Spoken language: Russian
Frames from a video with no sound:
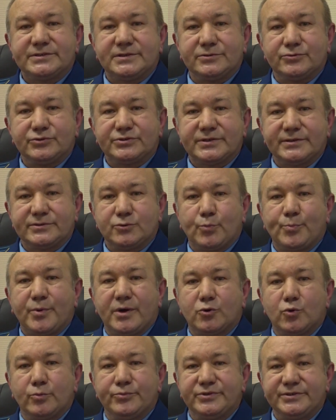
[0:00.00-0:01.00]
следует сказать о
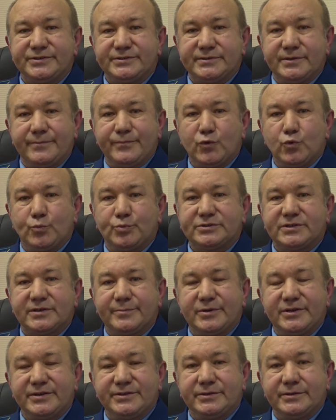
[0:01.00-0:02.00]
пагубности
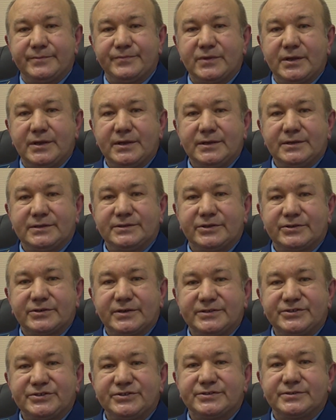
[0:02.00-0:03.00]
употребления
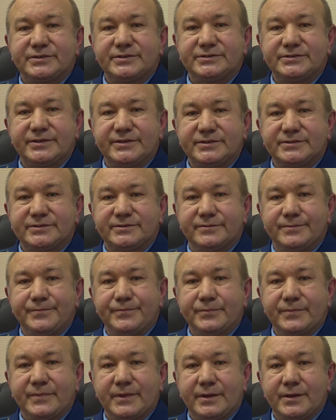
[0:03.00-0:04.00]
наркотических средств,
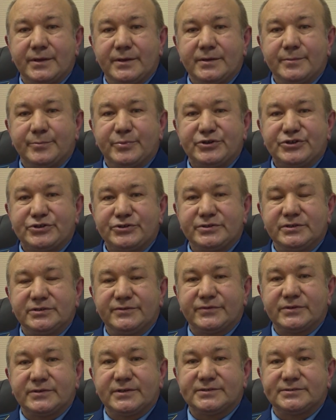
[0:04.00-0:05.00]
причинении
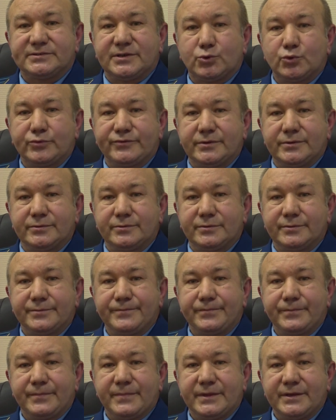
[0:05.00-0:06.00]
вреда здоровью
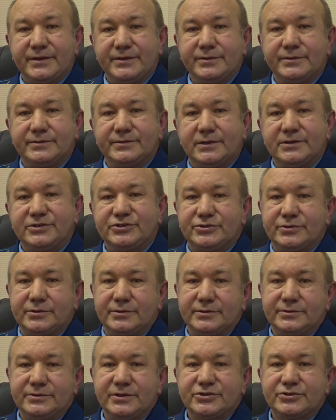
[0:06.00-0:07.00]
и
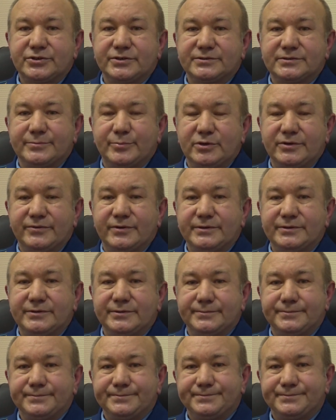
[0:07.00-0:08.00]
наличии тяжких заболеваний.